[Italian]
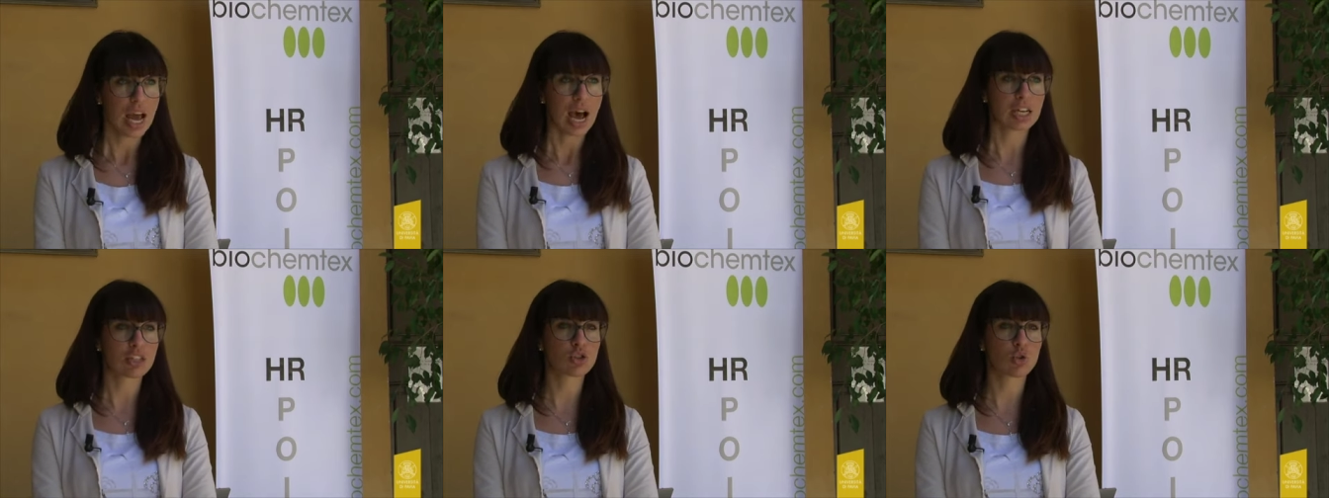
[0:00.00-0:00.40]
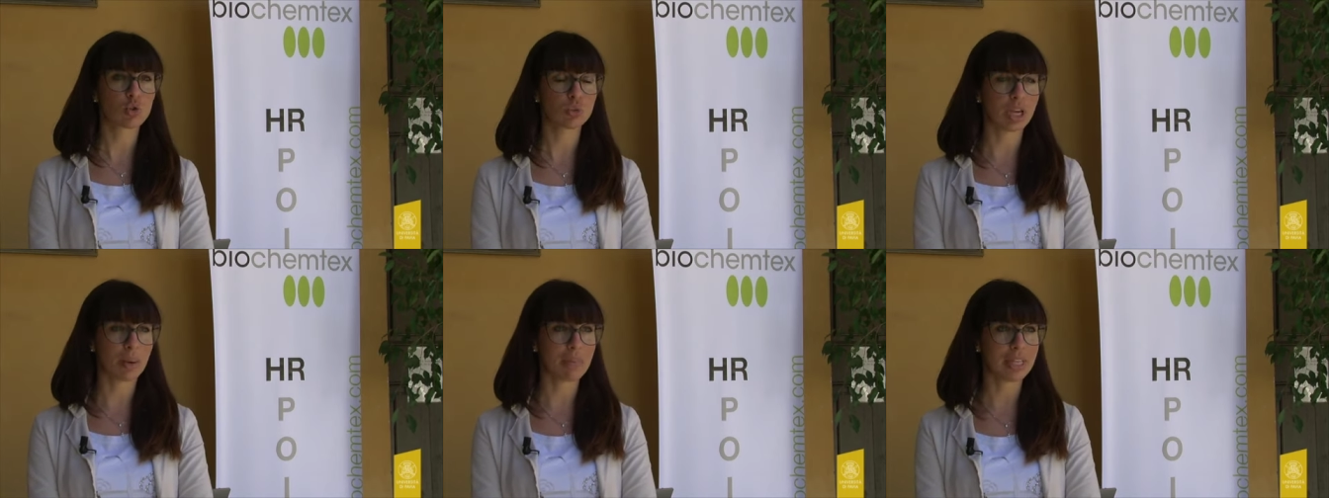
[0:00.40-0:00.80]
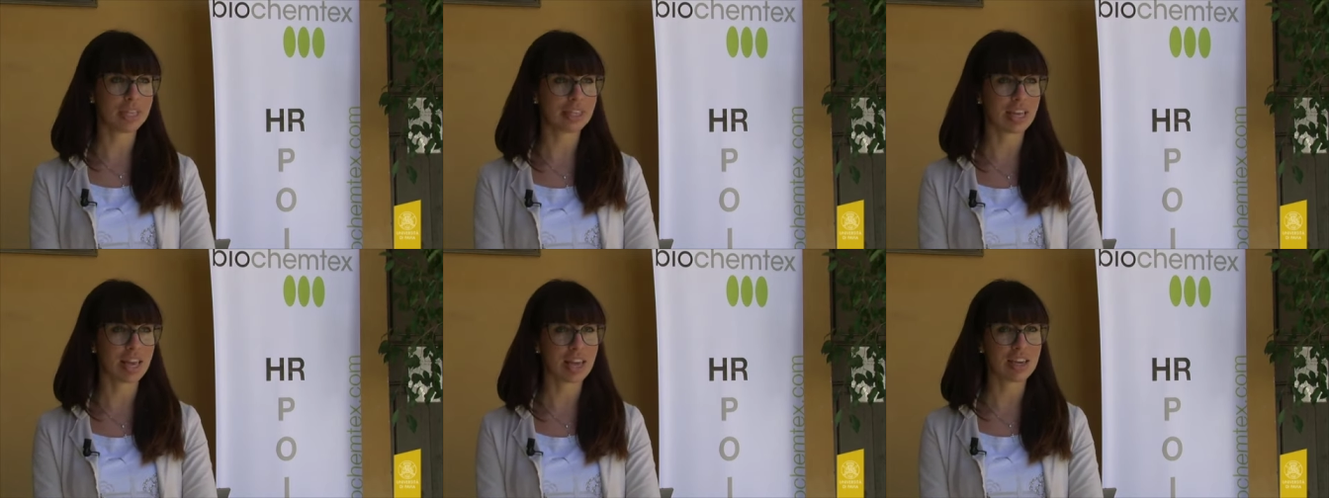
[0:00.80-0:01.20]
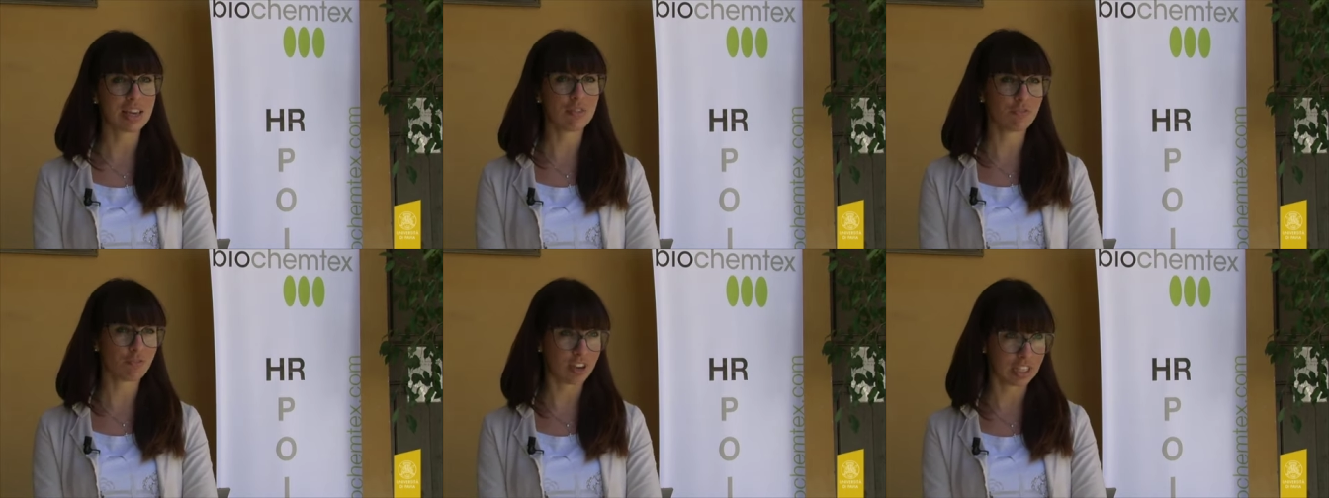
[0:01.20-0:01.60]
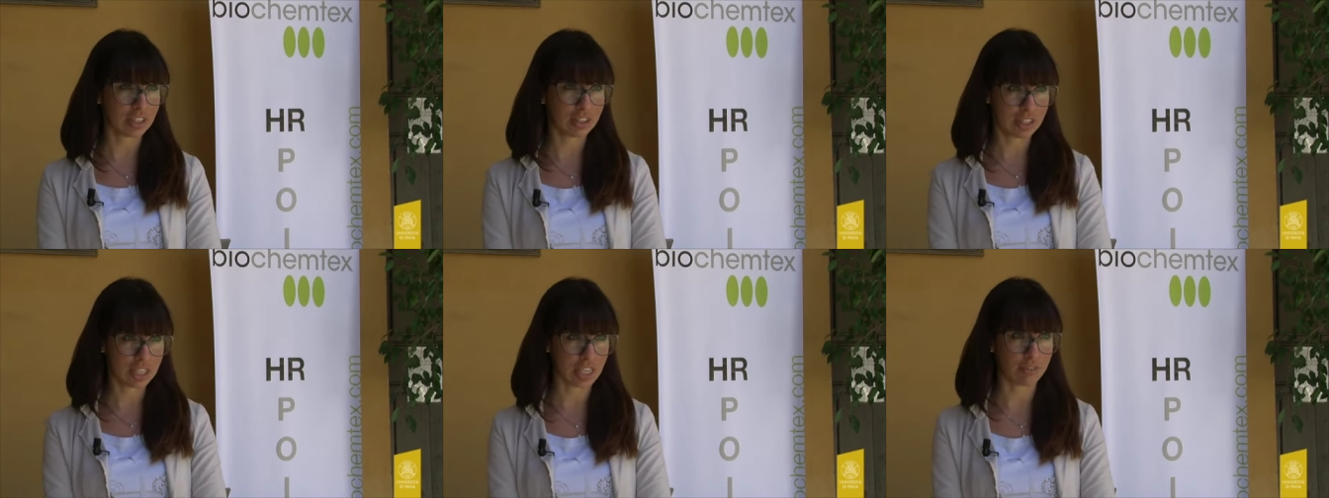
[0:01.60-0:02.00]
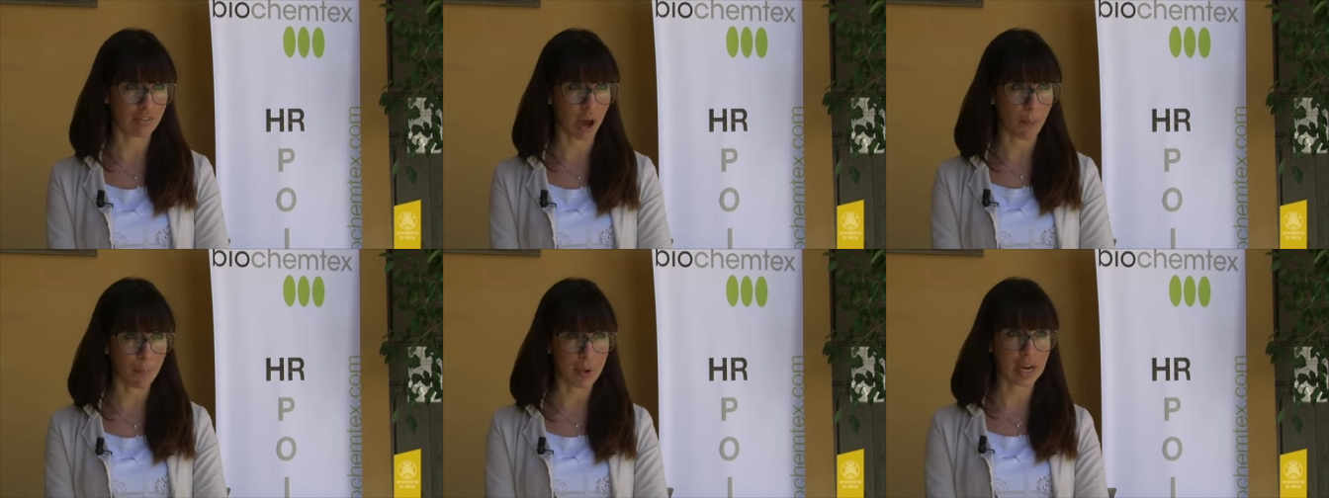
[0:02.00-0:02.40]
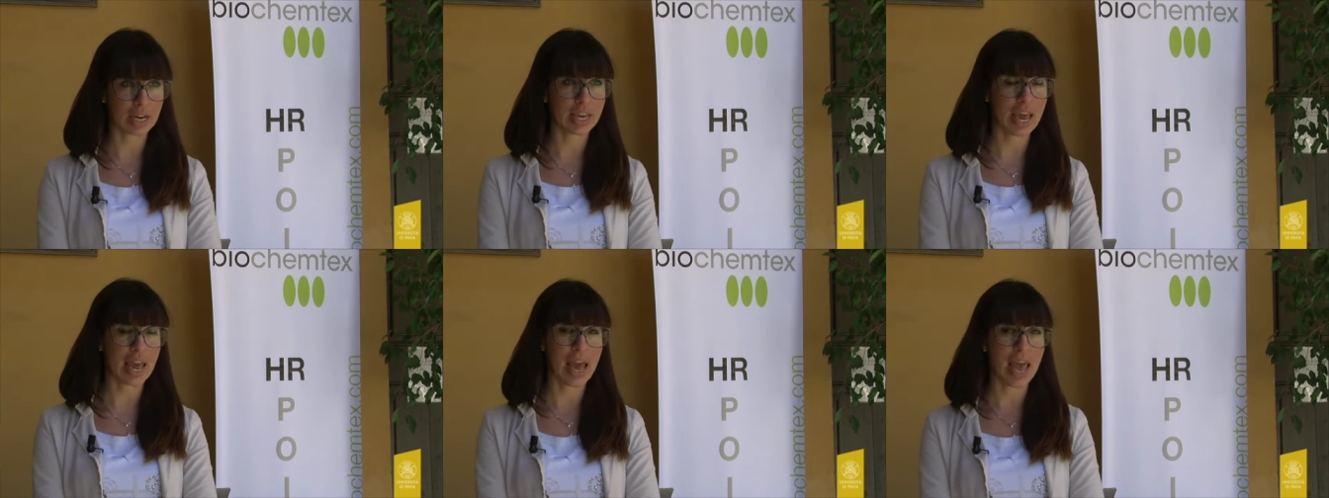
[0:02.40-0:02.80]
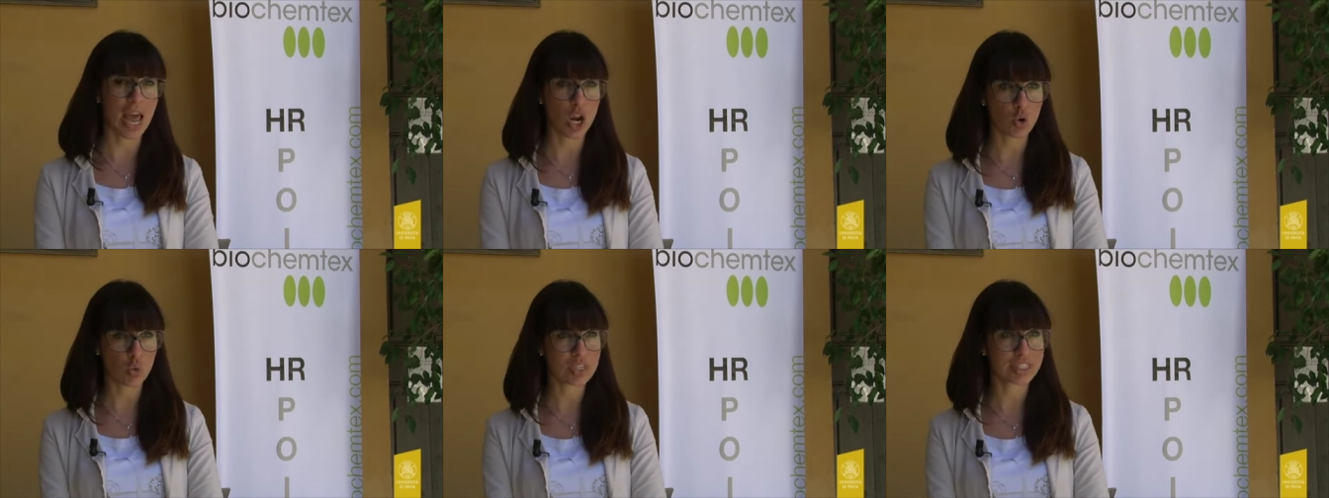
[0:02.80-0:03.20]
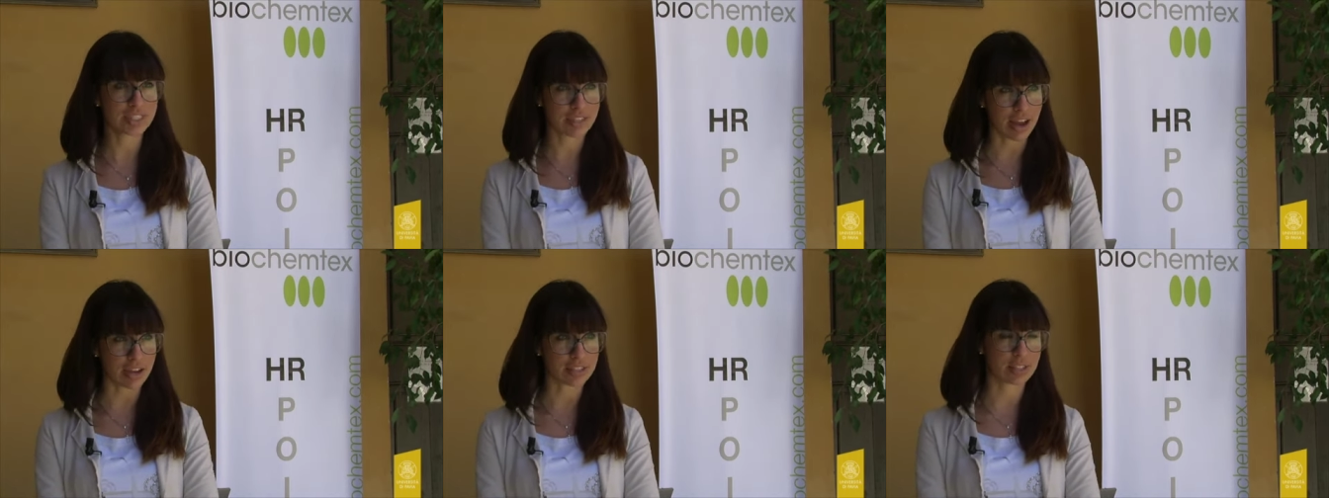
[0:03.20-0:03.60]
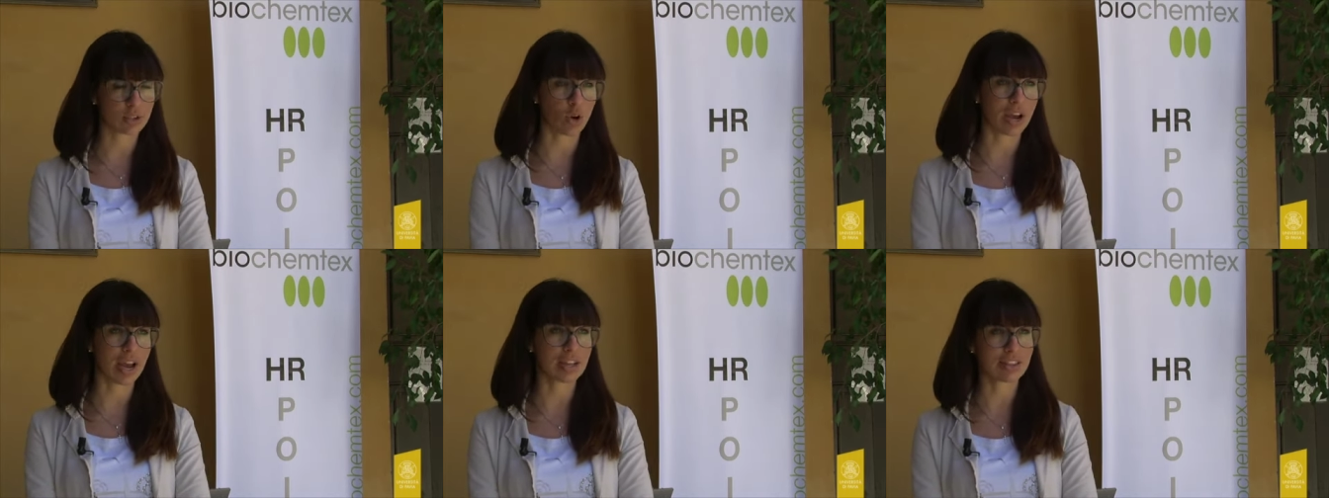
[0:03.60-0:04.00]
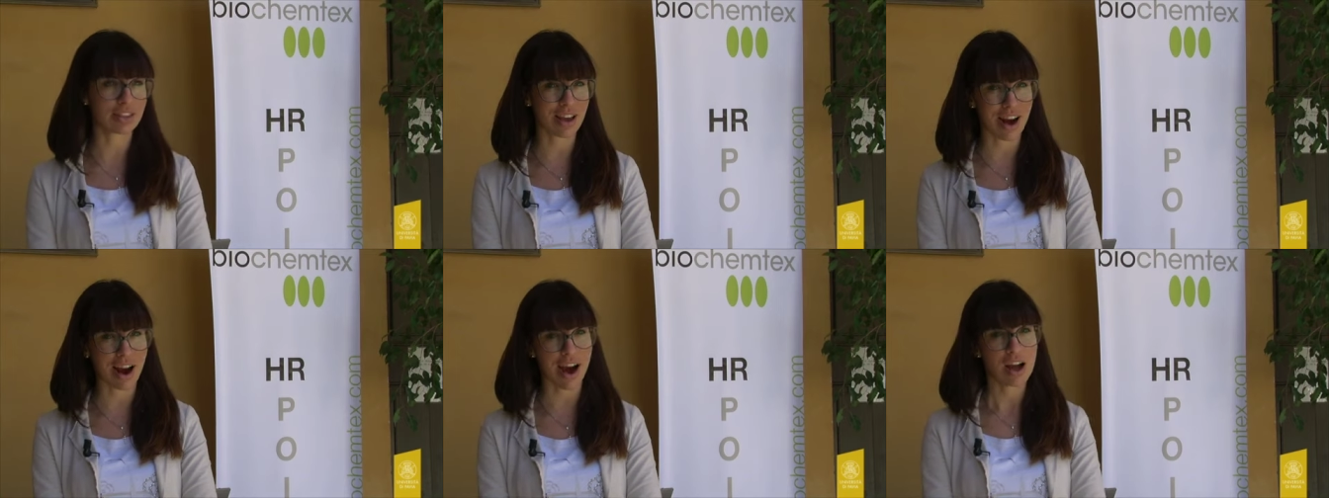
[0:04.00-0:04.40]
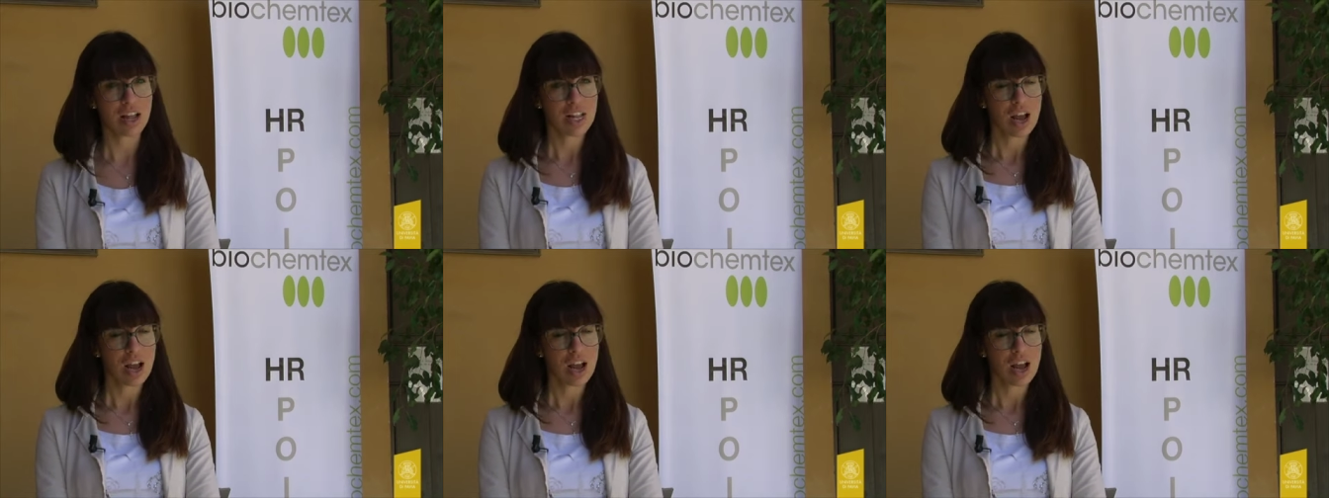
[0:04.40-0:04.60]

assolutamente inventiva, perché è lui stesso che andrà